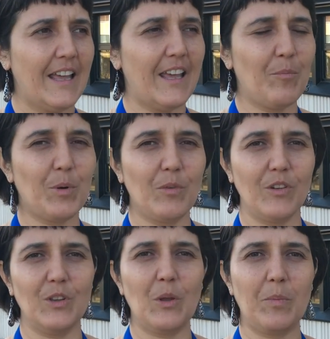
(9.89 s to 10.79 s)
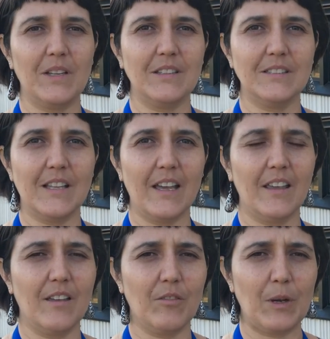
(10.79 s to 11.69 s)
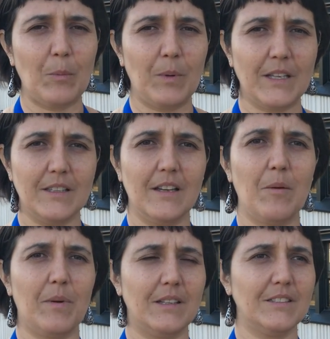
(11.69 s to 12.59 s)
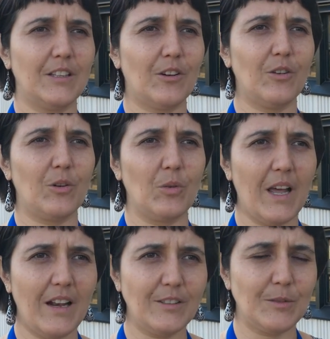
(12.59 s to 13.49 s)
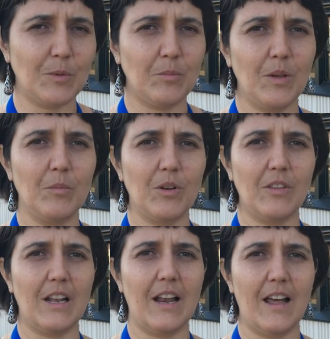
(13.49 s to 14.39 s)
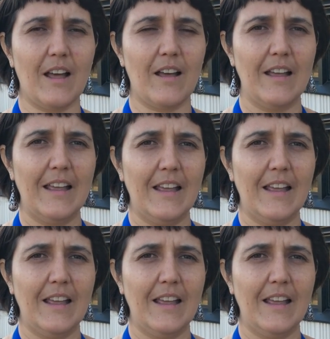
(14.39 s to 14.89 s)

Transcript: eh, promoviendo aprendizajes y buenas prácticas para el desarrollo rural. Somos miembros de la